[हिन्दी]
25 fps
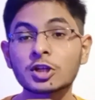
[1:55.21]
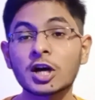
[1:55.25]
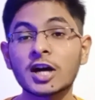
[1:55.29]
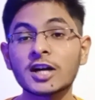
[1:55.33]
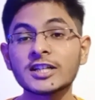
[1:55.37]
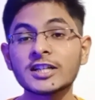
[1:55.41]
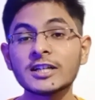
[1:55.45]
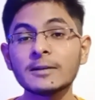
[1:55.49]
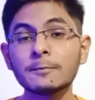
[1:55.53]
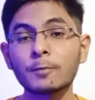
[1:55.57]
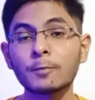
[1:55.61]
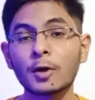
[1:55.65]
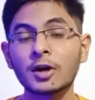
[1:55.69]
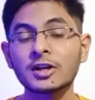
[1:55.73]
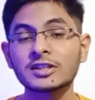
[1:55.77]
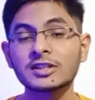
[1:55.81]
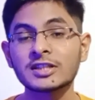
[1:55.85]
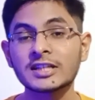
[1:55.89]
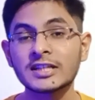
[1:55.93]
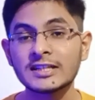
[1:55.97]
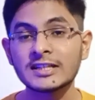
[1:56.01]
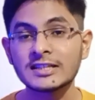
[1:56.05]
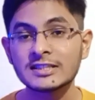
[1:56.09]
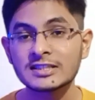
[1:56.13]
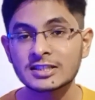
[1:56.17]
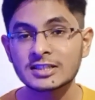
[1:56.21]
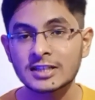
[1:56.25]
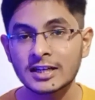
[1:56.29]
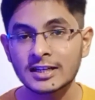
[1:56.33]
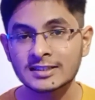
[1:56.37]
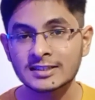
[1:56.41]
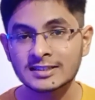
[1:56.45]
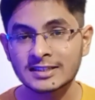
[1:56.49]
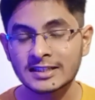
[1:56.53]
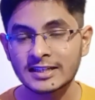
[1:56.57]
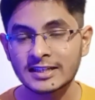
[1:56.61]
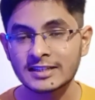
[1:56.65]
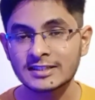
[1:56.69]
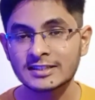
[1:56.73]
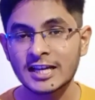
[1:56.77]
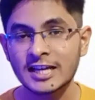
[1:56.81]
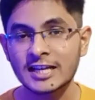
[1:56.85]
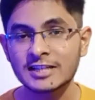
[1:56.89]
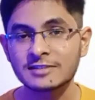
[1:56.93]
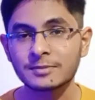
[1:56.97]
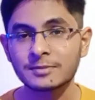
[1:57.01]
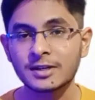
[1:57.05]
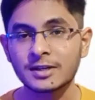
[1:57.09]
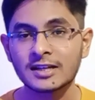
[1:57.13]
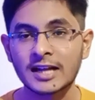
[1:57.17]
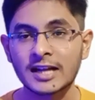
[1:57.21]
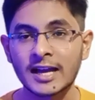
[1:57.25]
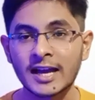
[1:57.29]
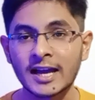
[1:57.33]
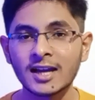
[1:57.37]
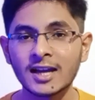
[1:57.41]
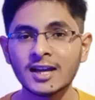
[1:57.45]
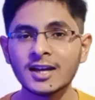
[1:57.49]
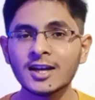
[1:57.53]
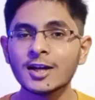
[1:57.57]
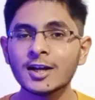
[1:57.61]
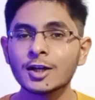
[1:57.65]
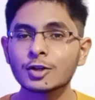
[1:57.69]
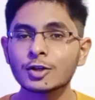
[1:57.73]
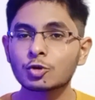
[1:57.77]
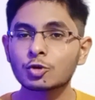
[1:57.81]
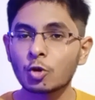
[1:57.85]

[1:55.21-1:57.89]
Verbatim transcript: 13.3 इंच का स्क्रीन साइज मिल रहा है